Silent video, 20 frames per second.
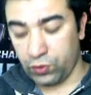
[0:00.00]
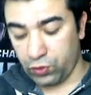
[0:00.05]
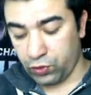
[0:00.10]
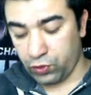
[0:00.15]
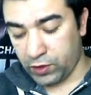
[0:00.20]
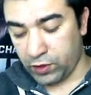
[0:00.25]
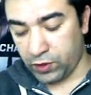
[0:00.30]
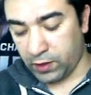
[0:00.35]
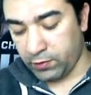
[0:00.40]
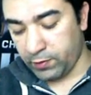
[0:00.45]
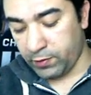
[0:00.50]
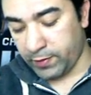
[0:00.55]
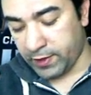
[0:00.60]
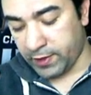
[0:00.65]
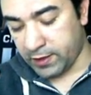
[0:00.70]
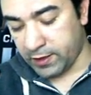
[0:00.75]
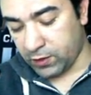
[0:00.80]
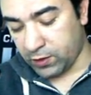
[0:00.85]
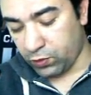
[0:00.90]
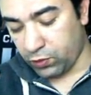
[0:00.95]
Şuradan bir
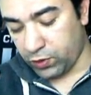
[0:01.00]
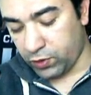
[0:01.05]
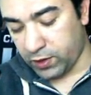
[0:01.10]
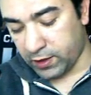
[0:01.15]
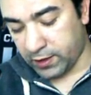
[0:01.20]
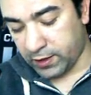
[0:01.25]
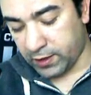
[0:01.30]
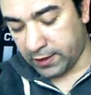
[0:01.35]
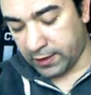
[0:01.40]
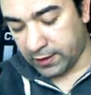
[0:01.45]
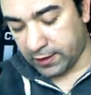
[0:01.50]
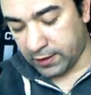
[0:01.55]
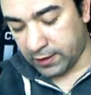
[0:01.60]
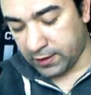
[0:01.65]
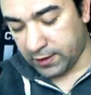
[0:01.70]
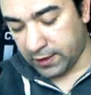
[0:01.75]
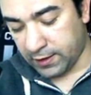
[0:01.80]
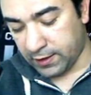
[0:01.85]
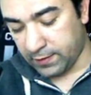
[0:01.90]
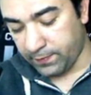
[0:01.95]
bakacak olursak eğer
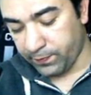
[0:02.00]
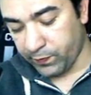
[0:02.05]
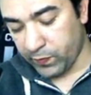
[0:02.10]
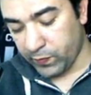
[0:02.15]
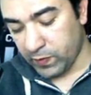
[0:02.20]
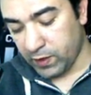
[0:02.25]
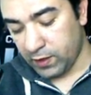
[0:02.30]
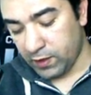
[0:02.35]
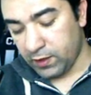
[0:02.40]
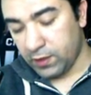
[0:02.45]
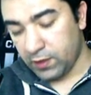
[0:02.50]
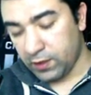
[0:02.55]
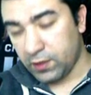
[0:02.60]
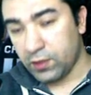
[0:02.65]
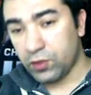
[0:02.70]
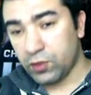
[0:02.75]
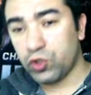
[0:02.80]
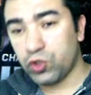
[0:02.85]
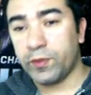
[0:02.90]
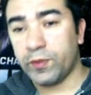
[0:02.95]
arkadaşlar.
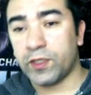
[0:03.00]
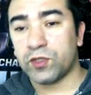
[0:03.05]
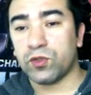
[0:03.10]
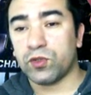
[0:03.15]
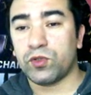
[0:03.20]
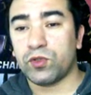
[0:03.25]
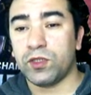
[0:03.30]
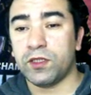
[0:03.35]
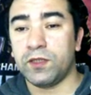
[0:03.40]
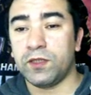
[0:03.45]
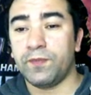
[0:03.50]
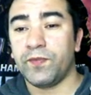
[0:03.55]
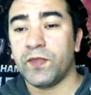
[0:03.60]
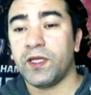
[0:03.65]
Şöyle biraz okuyalım.